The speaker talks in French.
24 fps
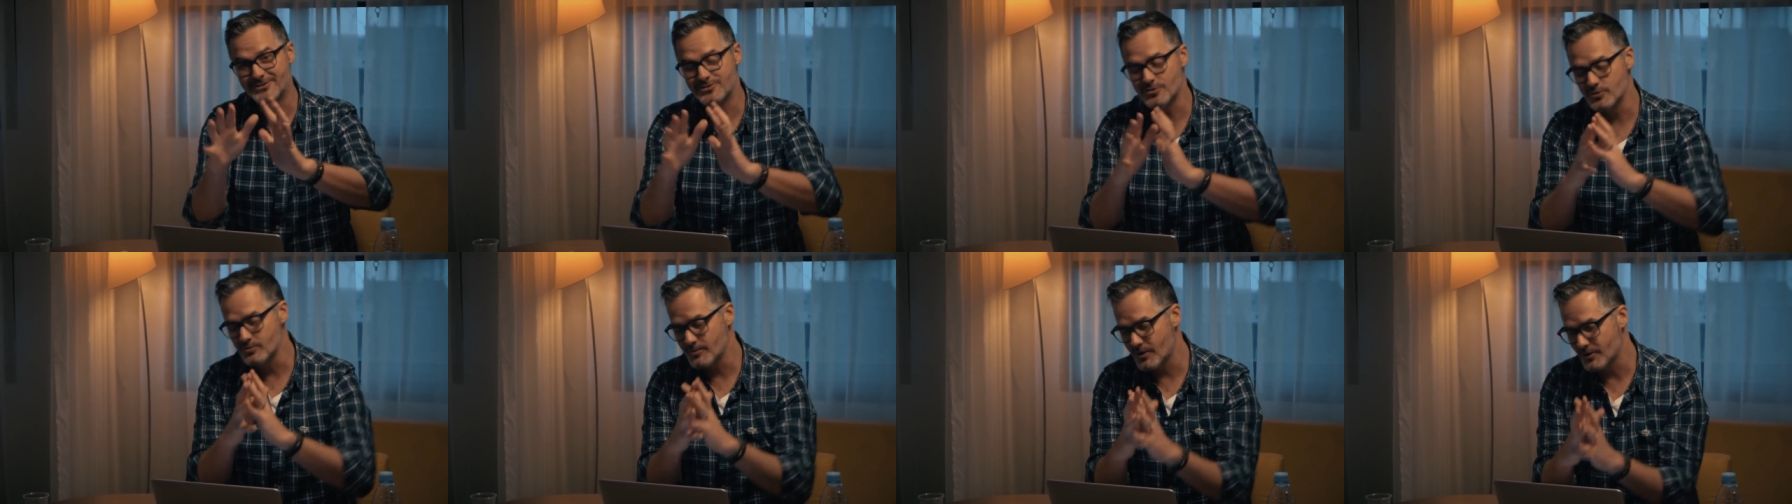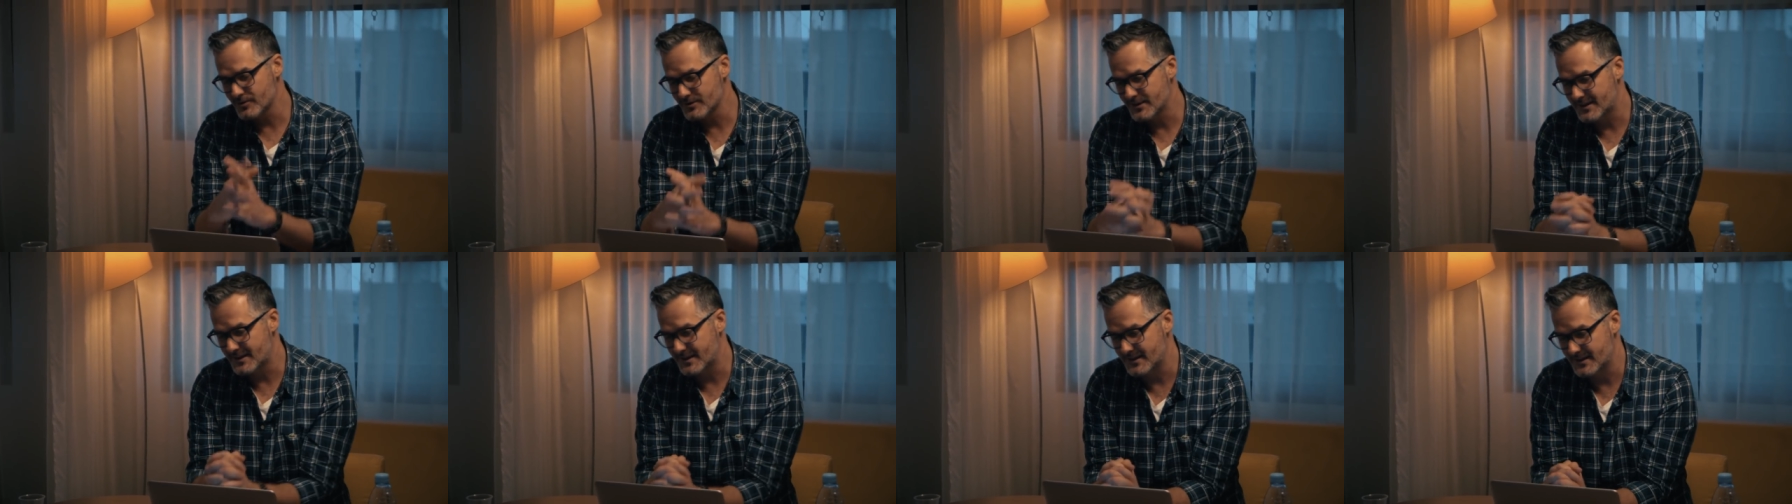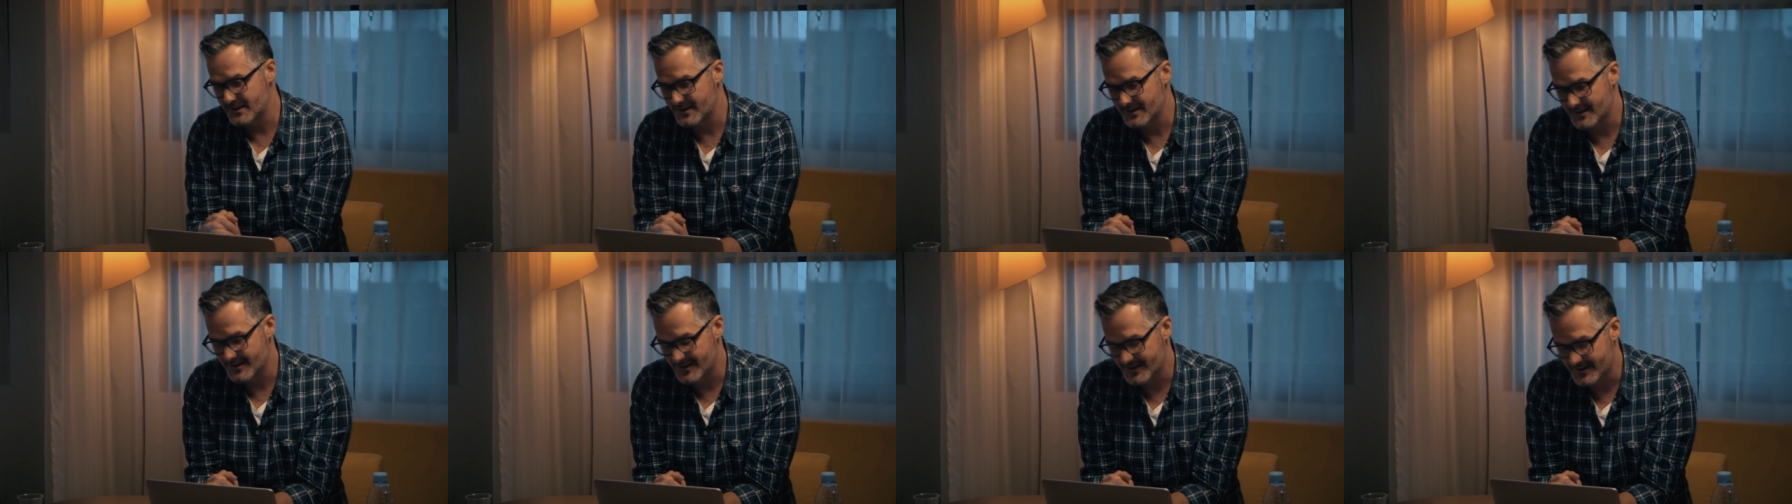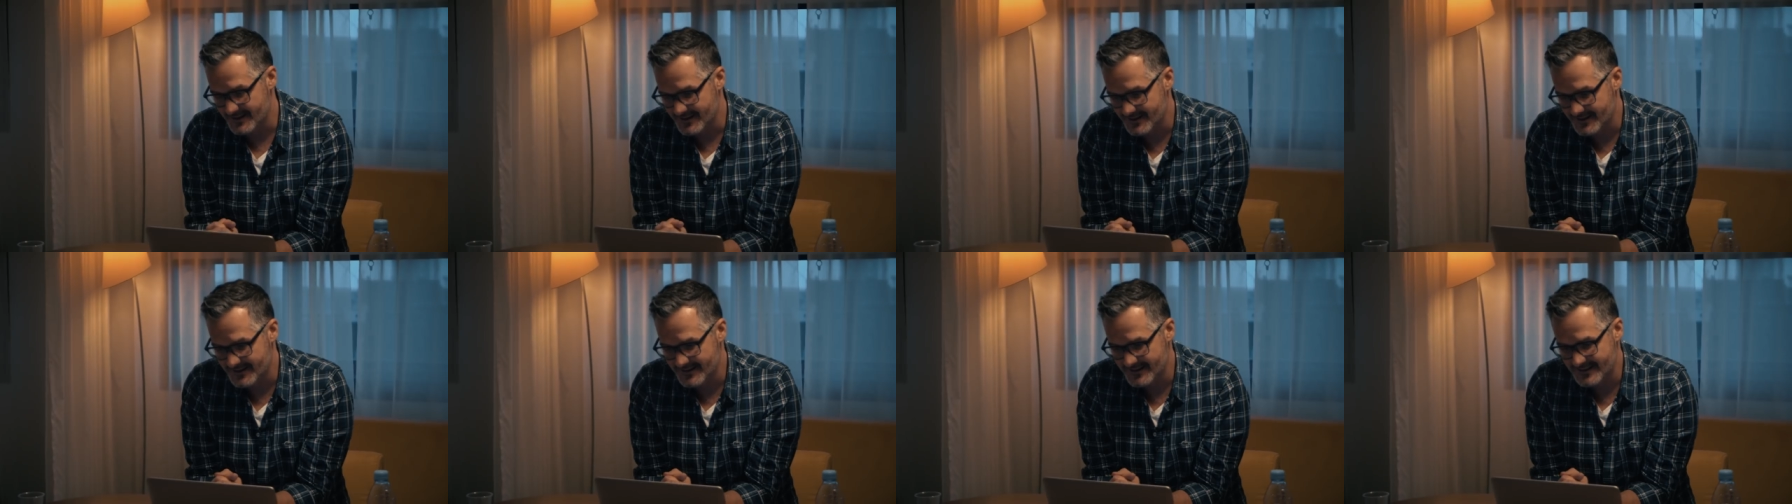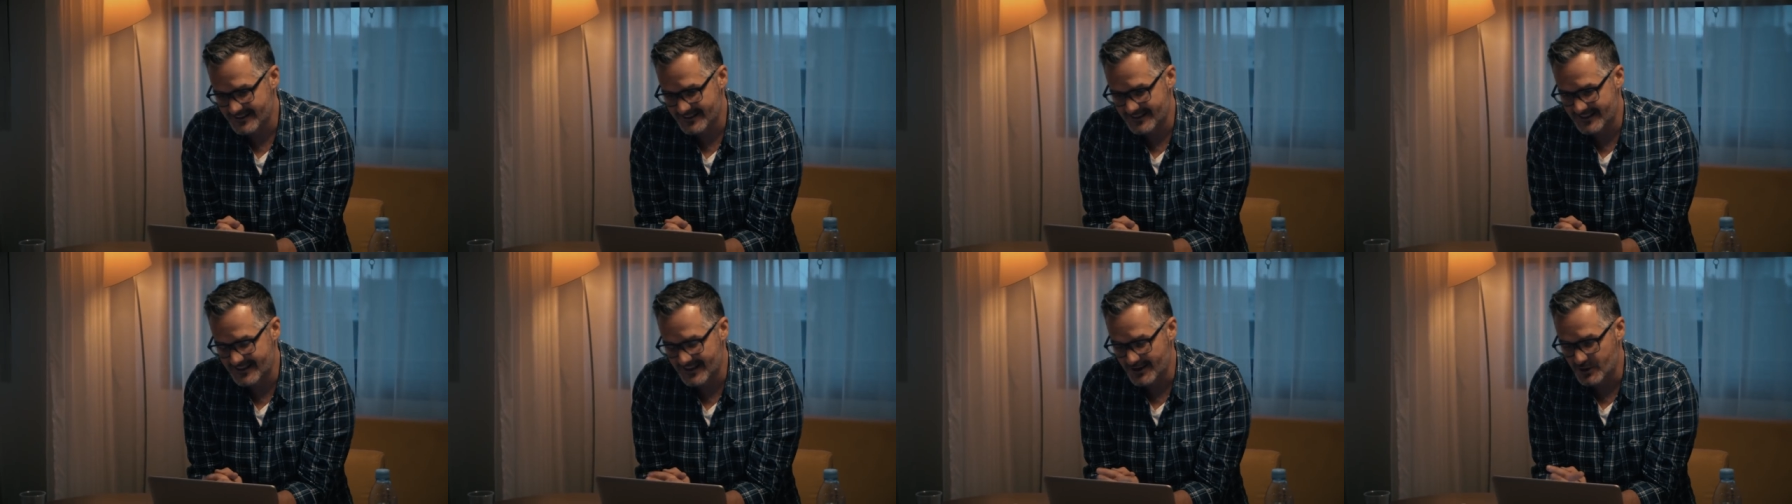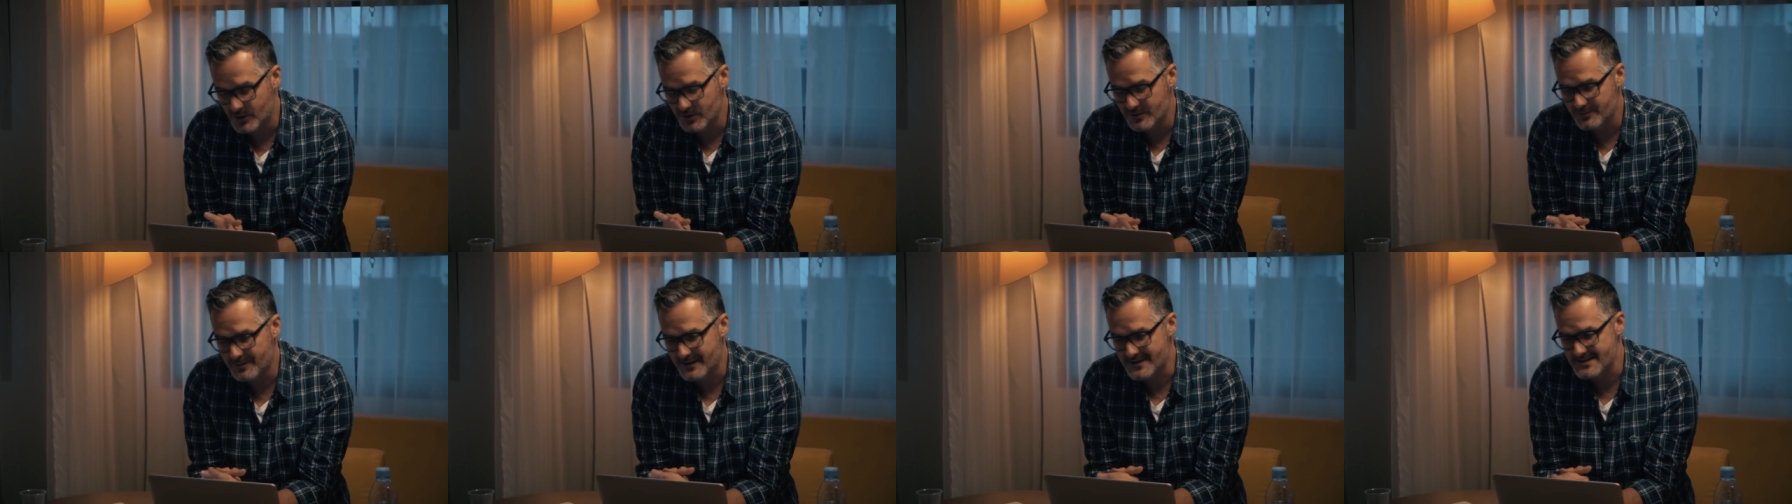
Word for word: et tout le monde qui, euh, qui écoute